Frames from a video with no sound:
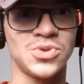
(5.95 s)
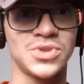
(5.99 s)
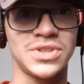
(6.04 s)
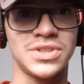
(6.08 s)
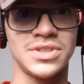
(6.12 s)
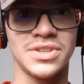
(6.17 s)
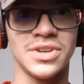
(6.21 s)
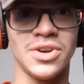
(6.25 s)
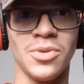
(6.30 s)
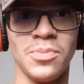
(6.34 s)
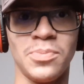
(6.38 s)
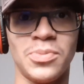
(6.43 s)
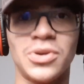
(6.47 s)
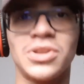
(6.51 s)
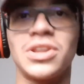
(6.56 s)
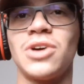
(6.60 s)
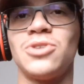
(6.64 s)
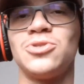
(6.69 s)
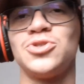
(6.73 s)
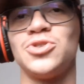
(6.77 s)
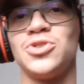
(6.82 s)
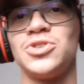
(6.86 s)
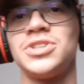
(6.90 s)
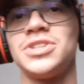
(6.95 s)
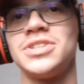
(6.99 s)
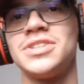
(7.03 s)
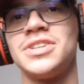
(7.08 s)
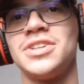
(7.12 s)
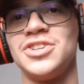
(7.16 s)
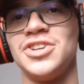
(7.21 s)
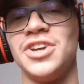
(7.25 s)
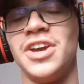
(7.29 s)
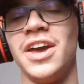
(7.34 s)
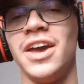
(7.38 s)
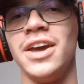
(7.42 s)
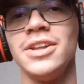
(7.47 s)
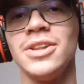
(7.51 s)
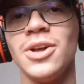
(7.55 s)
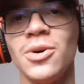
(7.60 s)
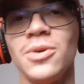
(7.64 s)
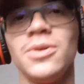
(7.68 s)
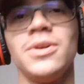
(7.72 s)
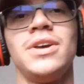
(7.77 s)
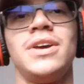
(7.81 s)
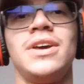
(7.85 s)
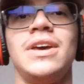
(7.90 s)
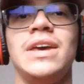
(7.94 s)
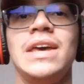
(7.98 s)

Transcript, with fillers: seu portal de notícias de Halo.